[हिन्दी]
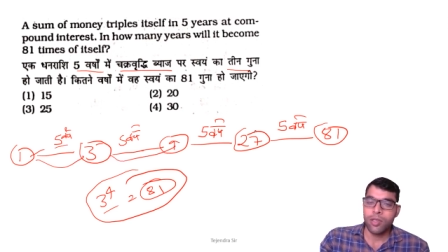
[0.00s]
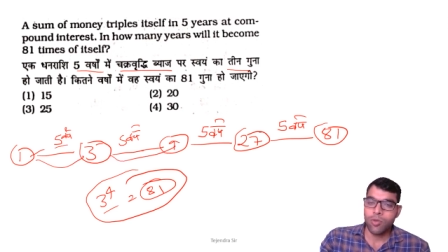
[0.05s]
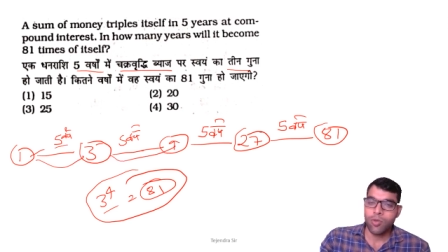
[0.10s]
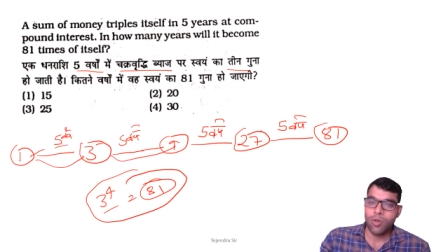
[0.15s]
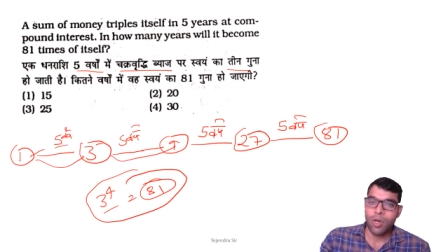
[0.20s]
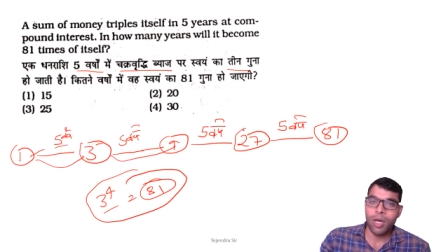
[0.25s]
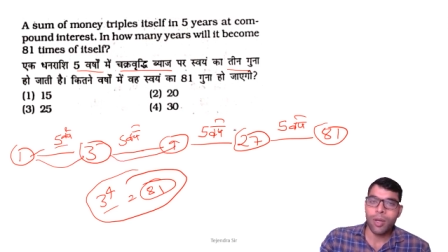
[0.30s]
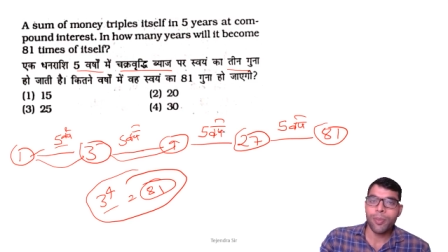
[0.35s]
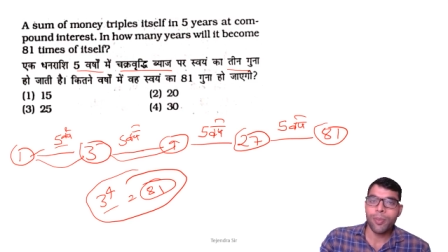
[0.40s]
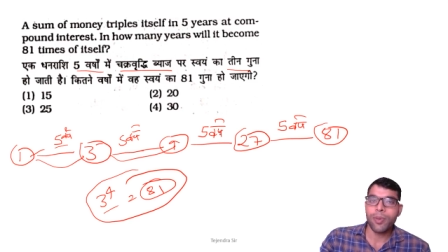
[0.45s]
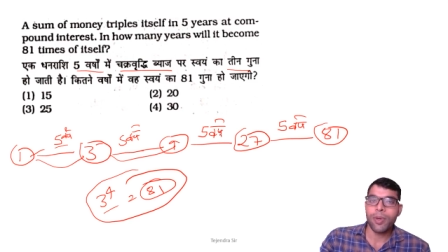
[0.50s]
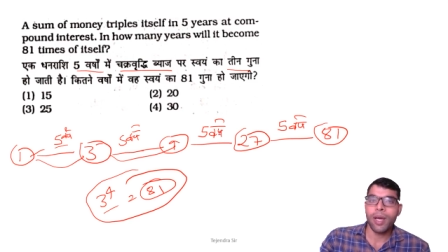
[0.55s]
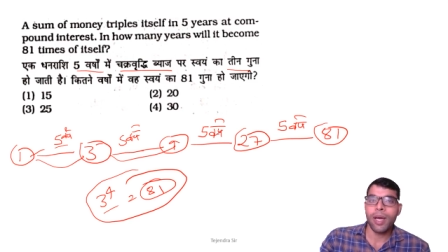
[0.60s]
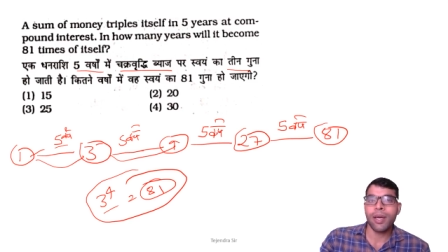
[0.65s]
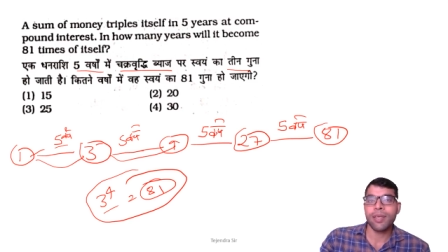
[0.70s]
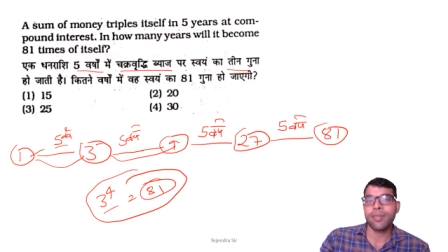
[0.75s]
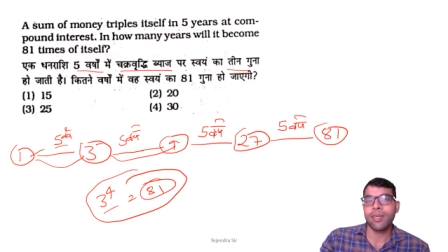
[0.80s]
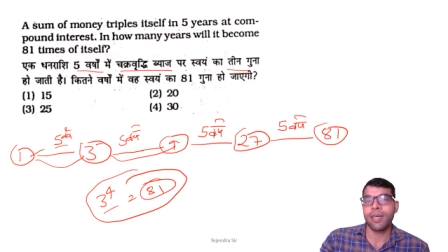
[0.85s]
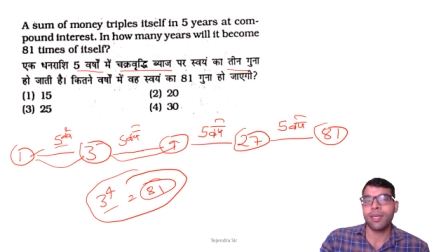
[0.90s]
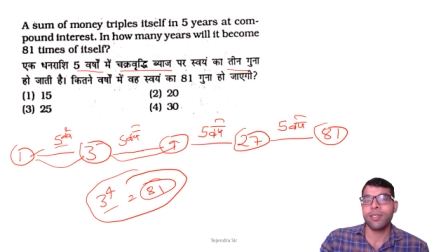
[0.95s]
तो आप
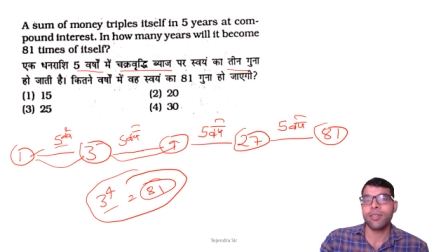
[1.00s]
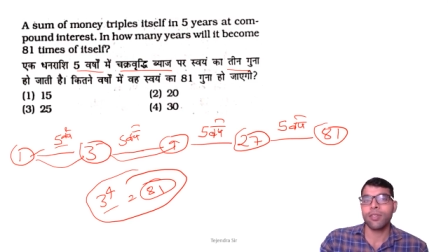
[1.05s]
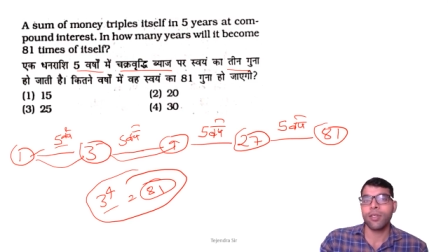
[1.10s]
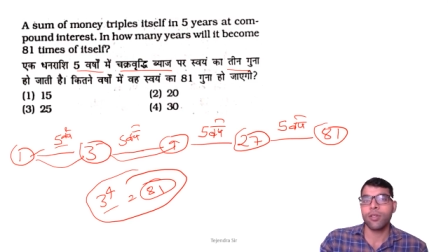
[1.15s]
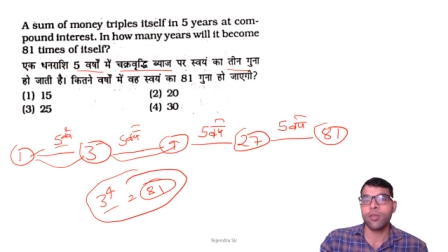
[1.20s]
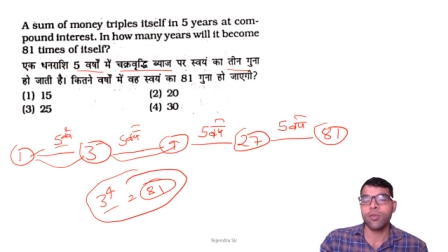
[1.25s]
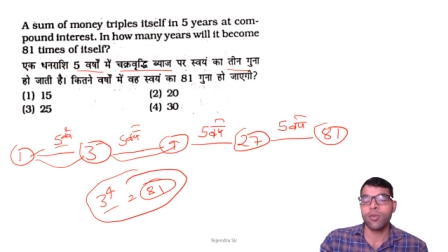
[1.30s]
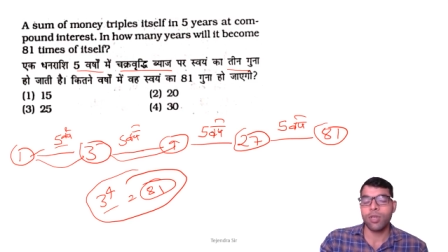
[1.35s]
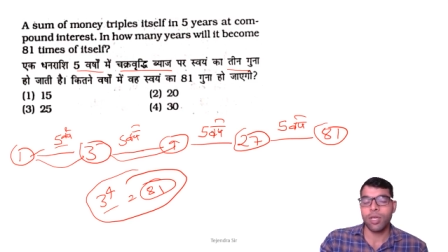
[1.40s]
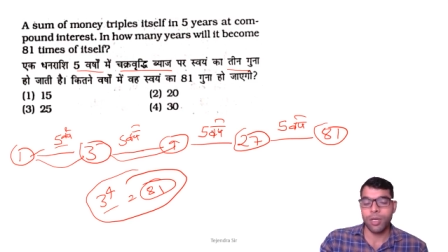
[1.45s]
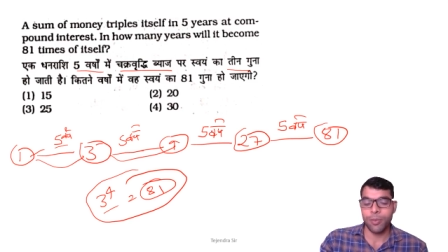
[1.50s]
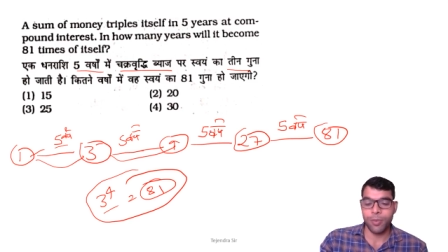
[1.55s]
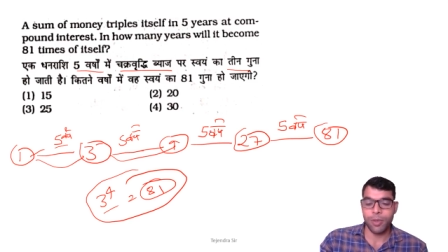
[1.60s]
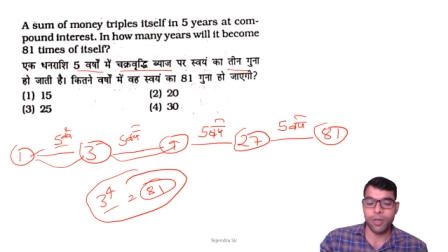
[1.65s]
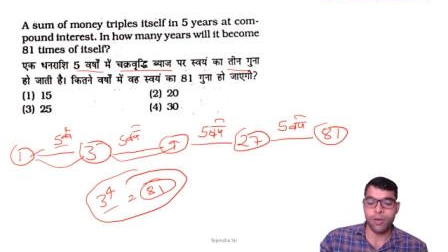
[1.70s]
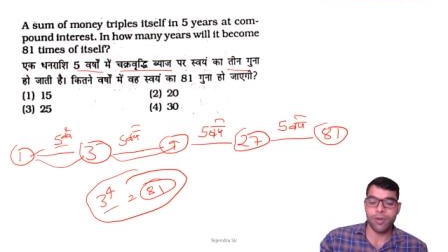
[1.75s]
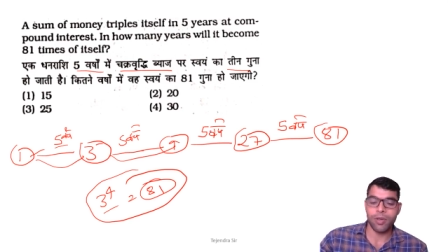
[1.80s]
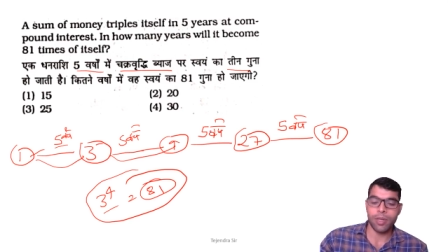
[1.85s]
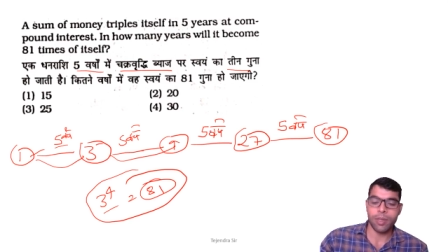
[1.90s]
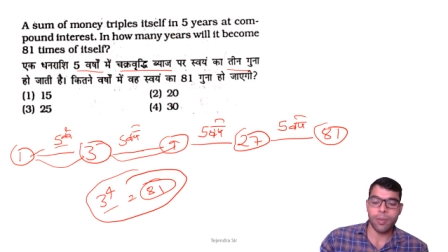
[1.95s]
आसानी से इनको कर
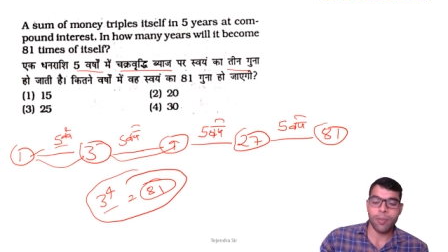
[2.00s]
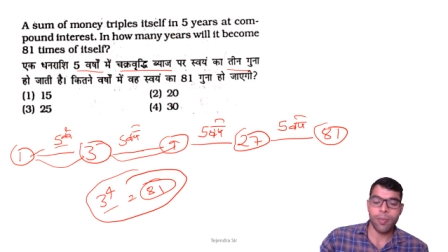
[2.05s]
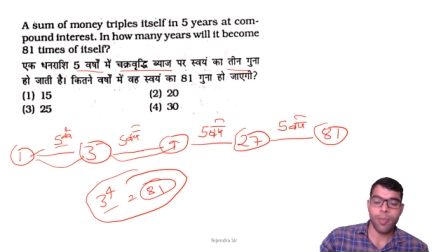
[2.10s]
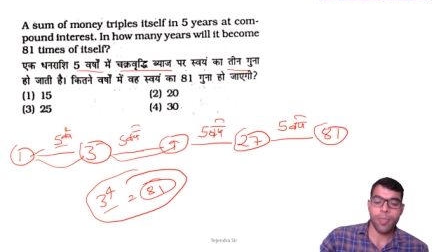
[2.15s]
पाओगे